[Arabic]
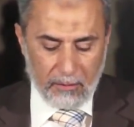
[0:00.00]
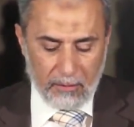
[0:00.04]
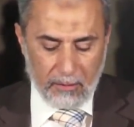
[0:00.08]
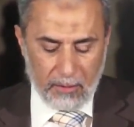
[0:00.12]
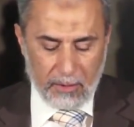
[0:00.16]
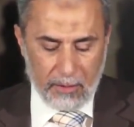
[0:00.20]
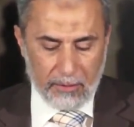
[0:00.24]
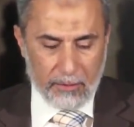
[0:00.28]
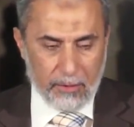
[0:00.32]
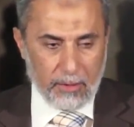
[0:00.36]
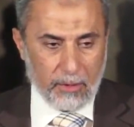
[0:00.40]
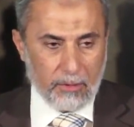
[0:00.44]

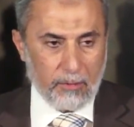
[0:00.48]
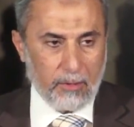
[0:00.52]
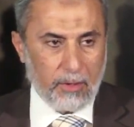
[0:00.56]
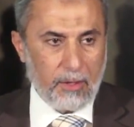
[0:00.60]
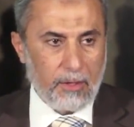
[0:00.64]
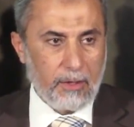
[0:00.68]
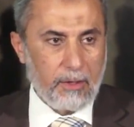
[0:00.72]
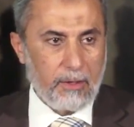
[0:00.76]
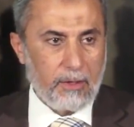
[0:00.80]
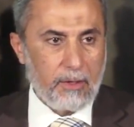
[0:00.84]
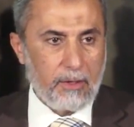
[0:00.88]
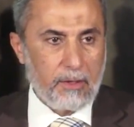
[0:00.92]
واشهد
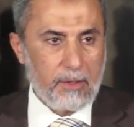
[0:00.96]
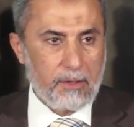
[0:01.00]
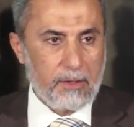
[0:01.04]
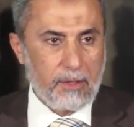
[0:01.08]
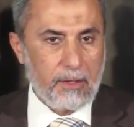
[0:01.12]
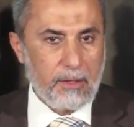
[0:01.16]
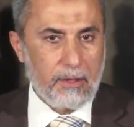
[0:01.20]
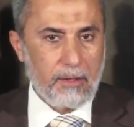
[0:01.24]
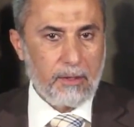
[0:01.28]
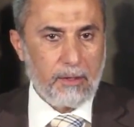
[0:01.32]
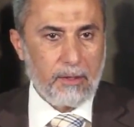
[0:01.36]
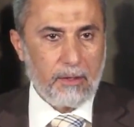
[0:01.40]
ان
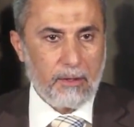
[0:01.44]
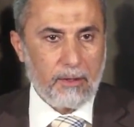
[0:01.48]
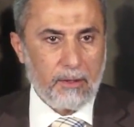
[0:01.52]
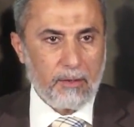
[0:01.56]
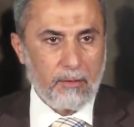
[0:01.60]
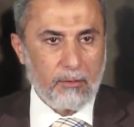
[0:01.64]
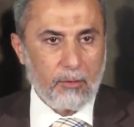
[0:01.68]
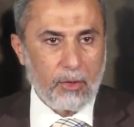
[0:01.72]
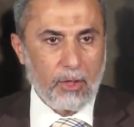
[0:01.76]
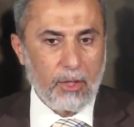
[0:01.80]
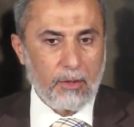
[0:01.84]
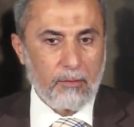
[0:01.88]

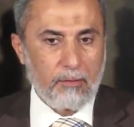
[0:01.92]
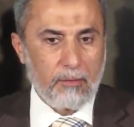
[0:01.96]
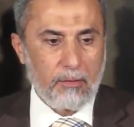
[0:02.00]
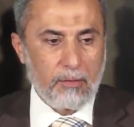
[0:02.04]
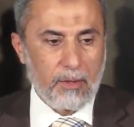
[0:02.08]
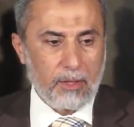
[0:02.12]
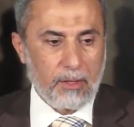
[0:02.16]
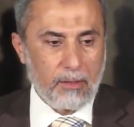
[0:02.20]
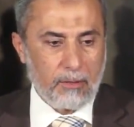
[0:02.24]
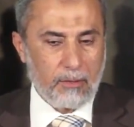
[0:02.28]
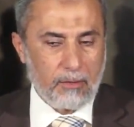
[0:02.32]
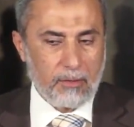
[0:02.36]
سيدنا
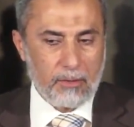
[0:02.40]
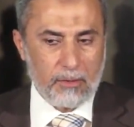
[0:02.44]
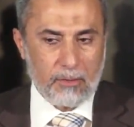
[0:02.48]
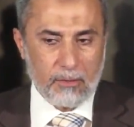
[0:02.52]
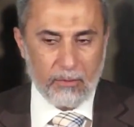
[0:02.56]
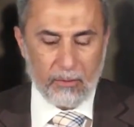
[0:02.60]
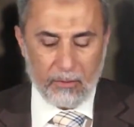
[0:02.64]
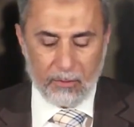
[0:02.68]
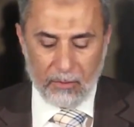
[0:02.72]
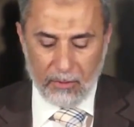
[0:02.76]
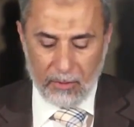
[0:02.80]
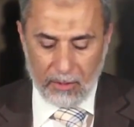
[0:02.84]
محمد
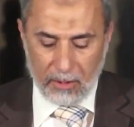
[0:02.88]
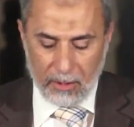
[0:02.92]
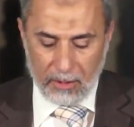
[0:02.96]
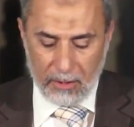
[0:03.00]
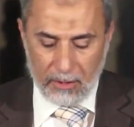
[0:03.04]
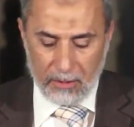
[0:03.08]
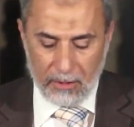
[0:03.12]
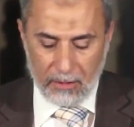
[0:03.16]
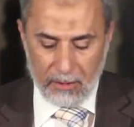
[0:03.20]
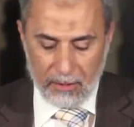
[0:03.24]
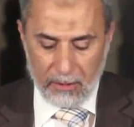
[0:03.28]
رسول الله